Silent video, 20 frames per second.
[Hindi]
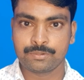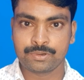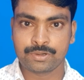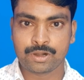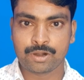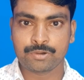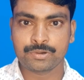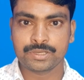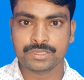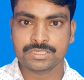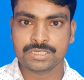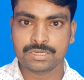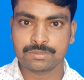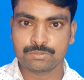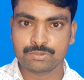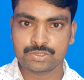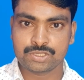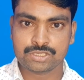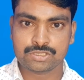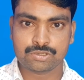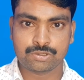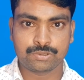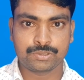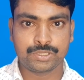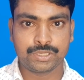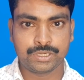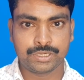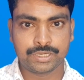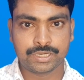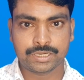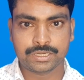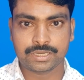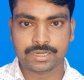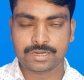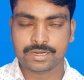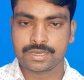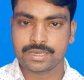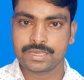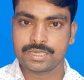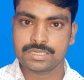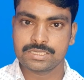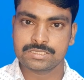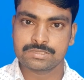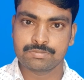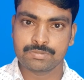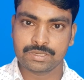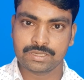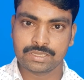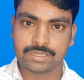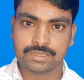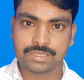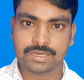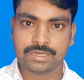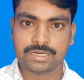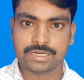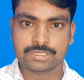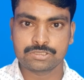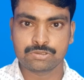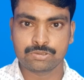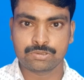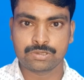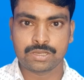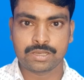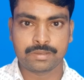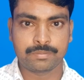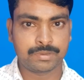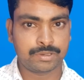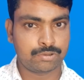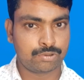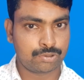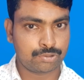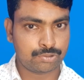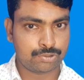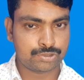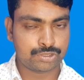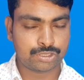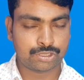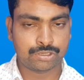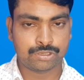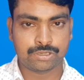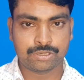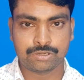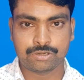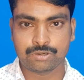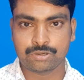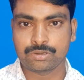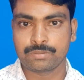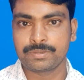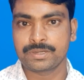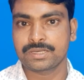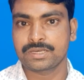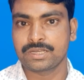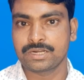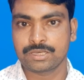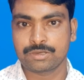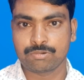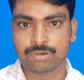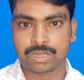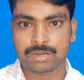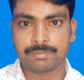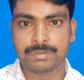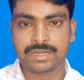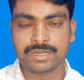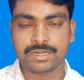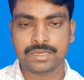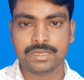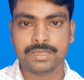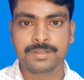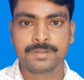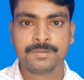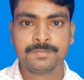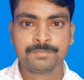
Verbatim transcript: विदाउट एजेंट मुझे सऊदी इंटर करना है इसमें कितना खर्च होगा हमें कौन कौन से डॉक्यूमेंट का रिक्वायरमेंट है